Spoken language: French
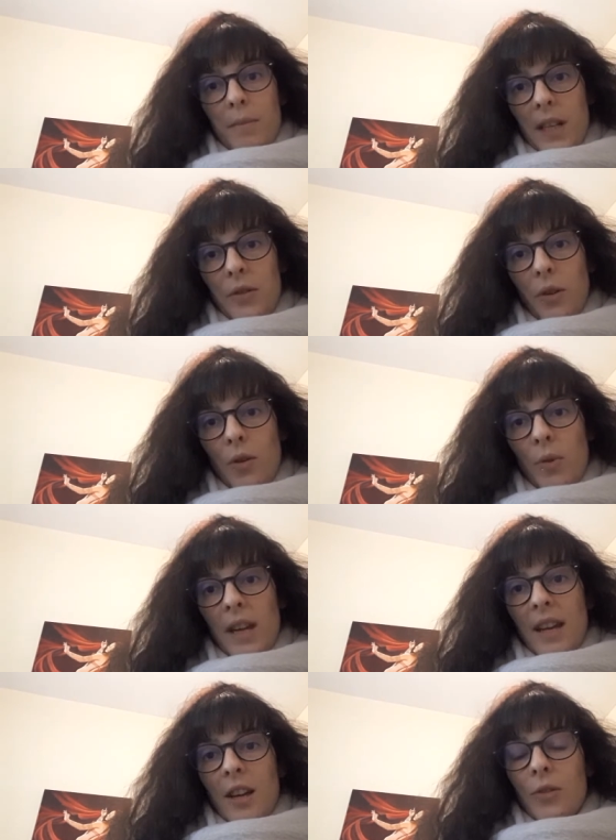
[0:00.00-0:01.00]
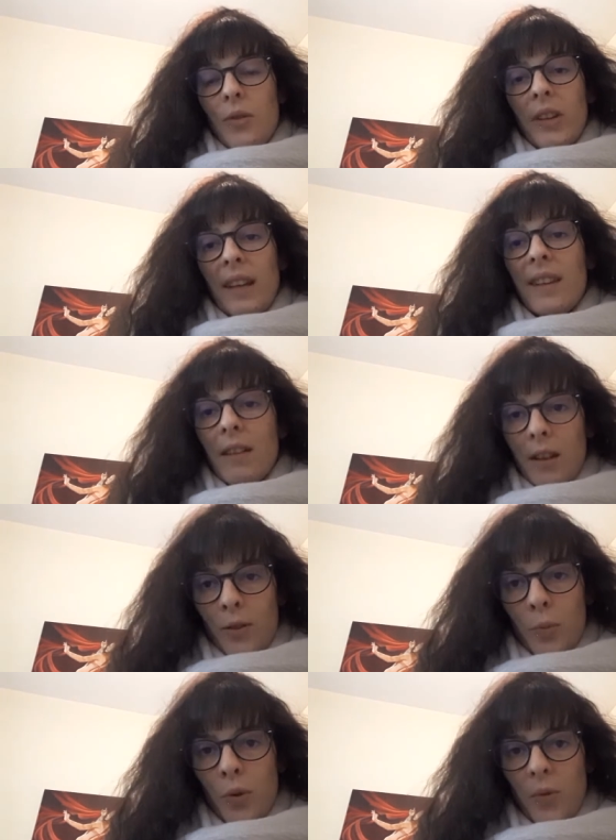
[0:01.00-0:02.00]
Bien sûr que oui, ne serait-ce qu'avec
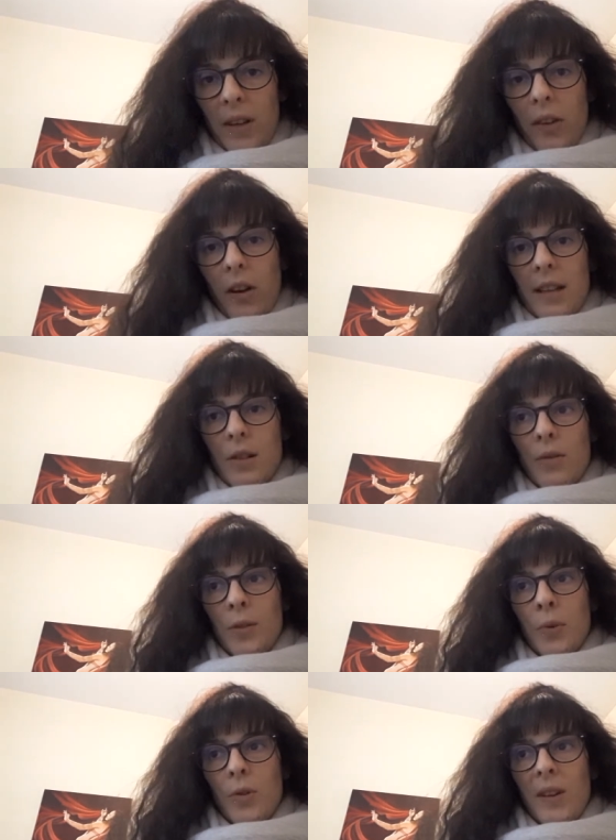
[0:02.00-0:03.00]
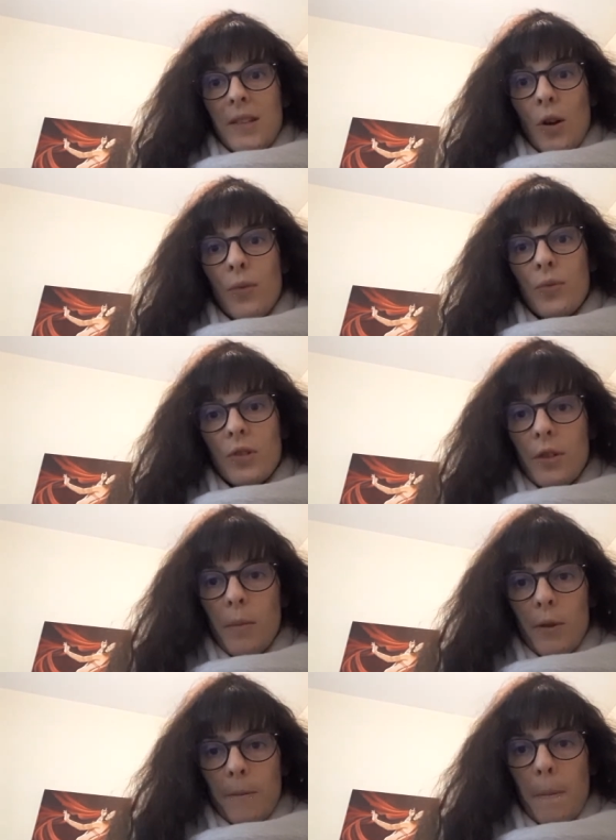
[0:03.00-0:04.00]
votre professeur. Est-ce que votre professeur vous
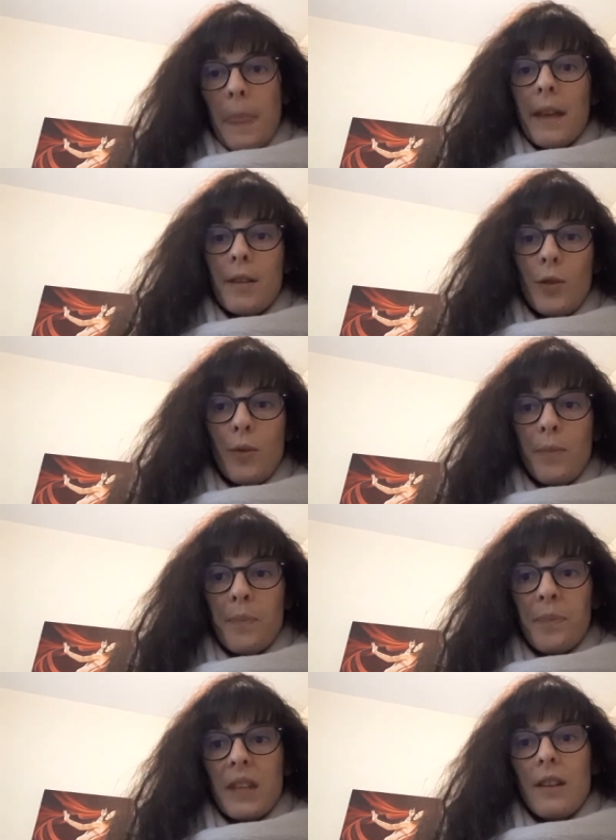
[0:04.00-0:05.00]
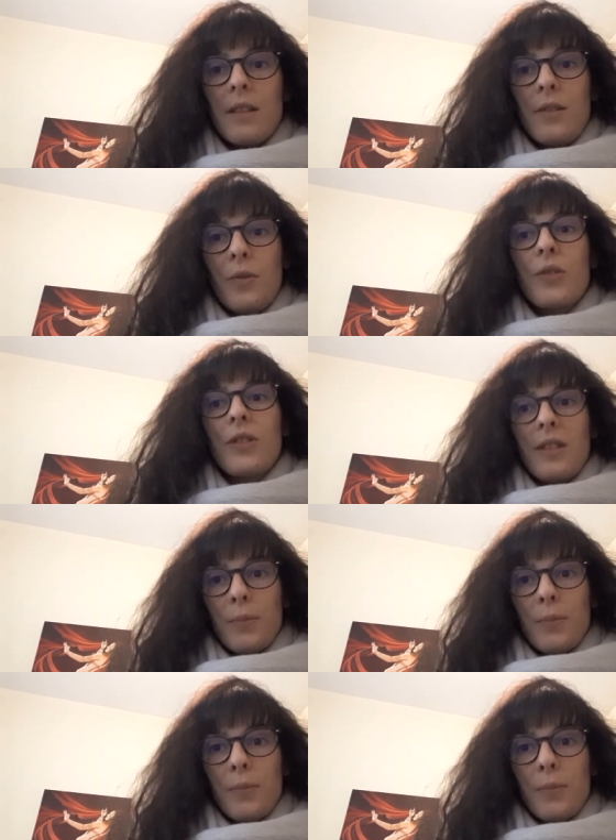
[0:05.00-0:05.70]
snob Non, donc